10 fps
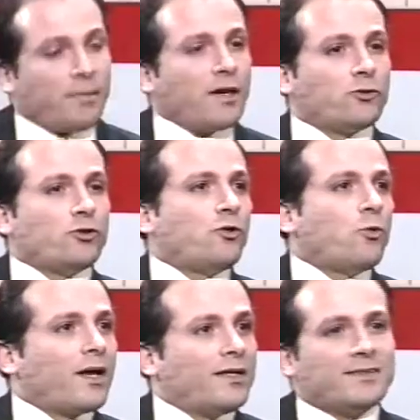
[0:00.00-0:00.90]
è parlato di
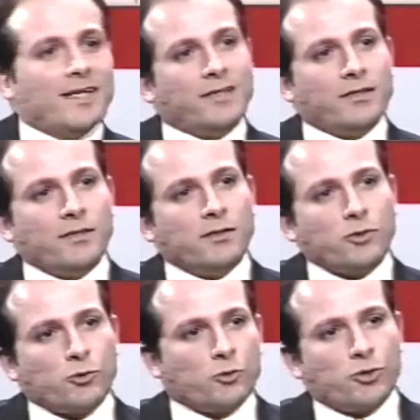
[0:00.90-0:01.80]
40 anni di
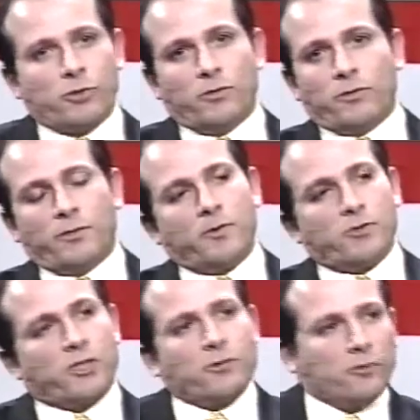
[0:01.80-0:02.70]
discussioni,
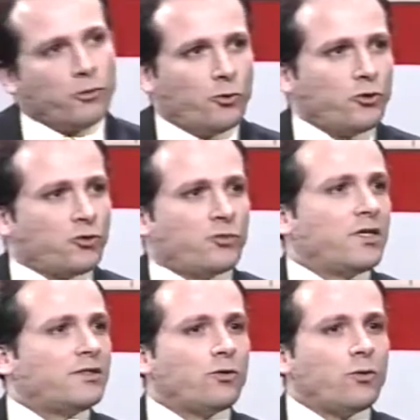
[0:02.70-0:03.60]
però secondo noi sono
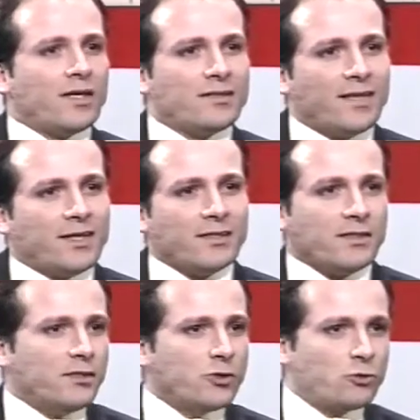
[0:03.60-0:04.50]
stati 40 anni
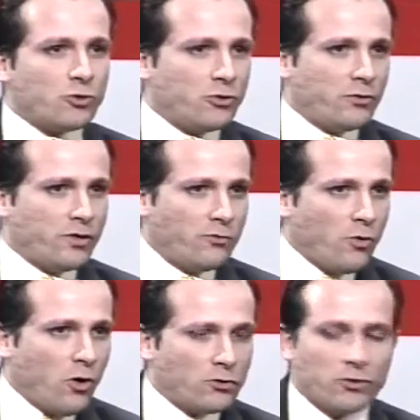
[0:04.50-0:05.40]
di discussioni a
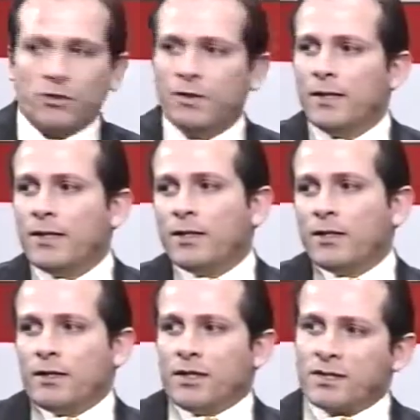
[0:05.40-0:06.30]
vuoto.
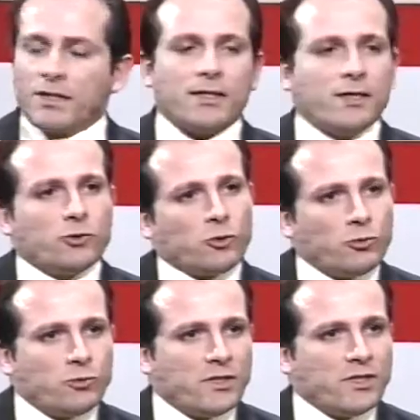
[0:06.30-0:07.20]
La scheda
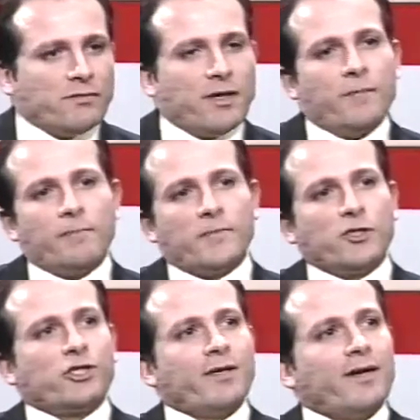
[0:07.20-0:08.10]
introduttiva
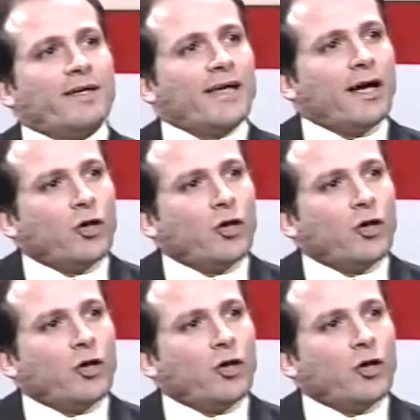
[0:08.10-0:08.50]
Visto diceva che, che